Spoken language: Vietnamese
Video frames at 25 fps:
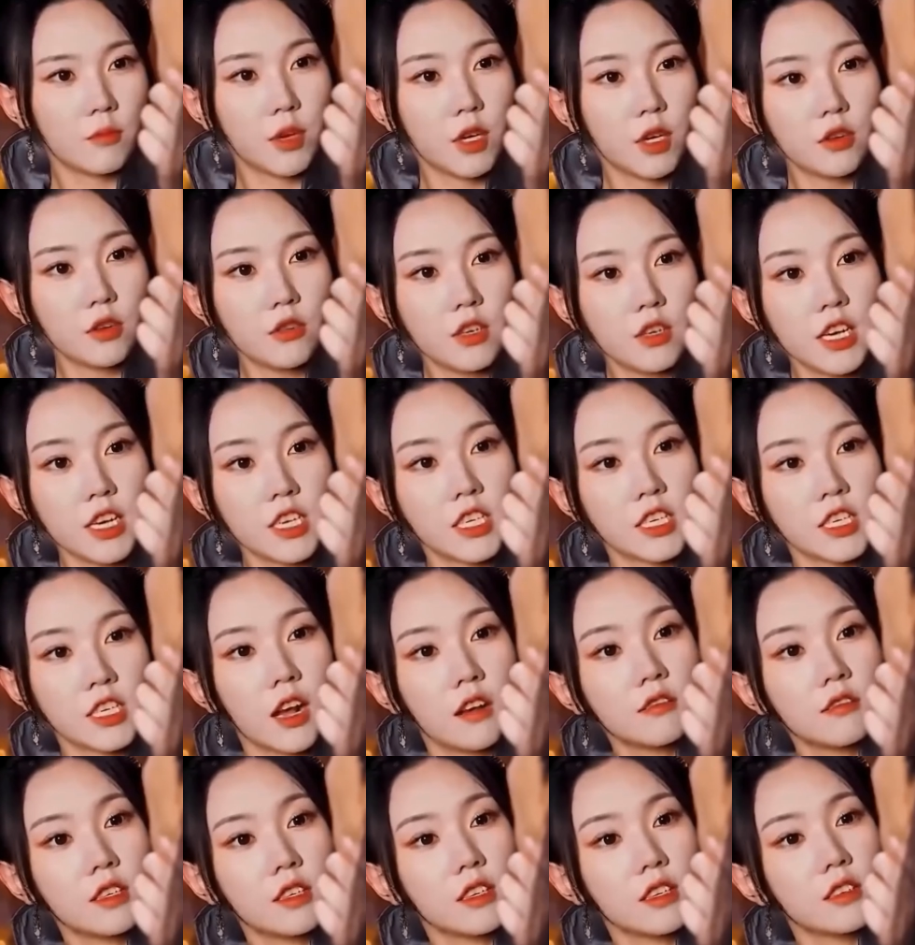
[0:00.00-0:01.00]
bổn cung sẽ thưởng
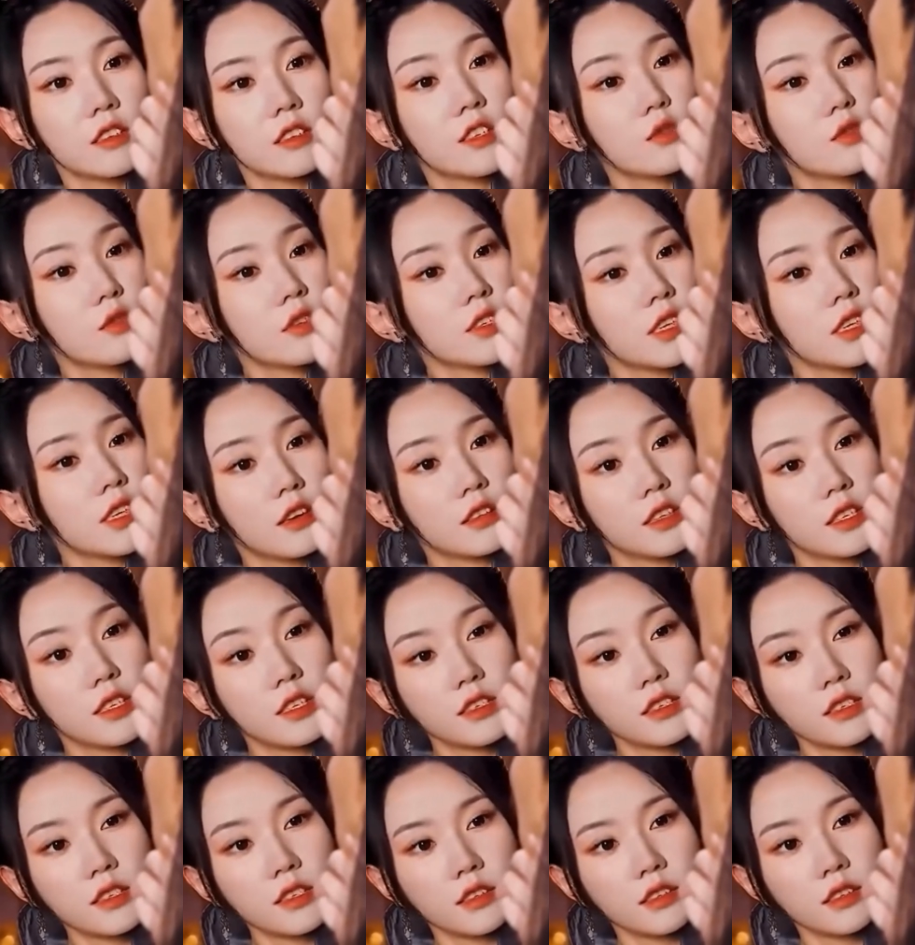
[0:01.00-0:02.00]
cho ngươi tất cả những
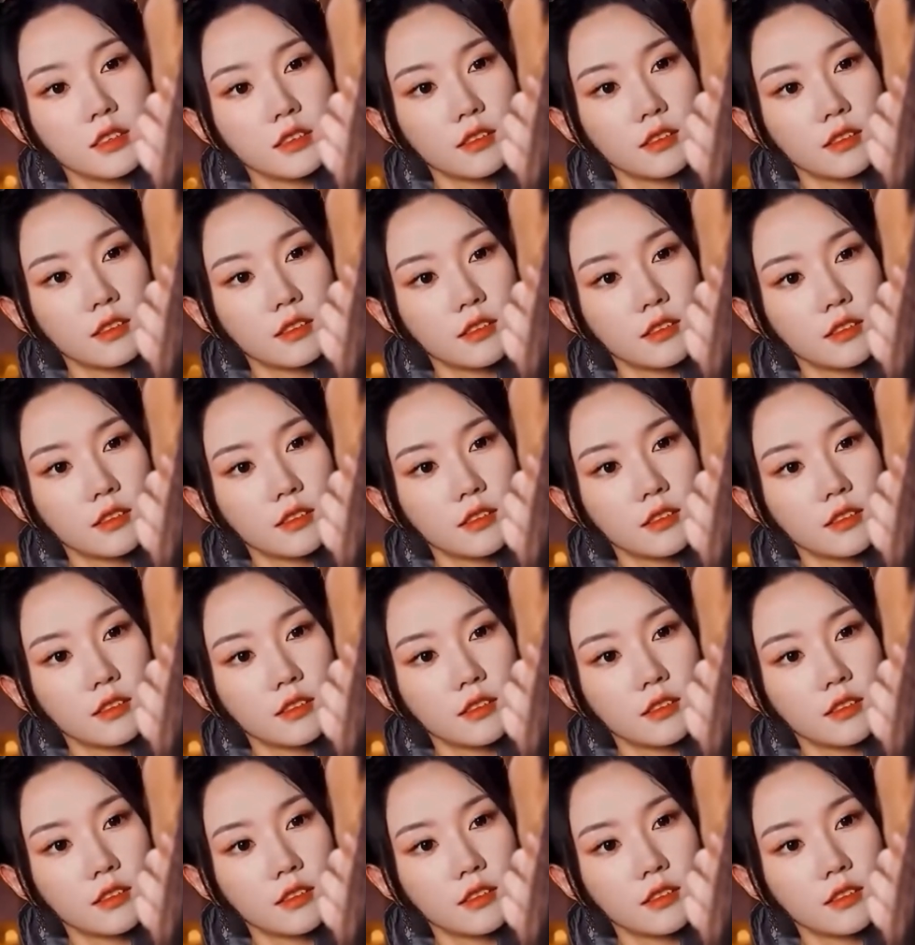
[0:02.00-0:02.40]
gì ngươi muốn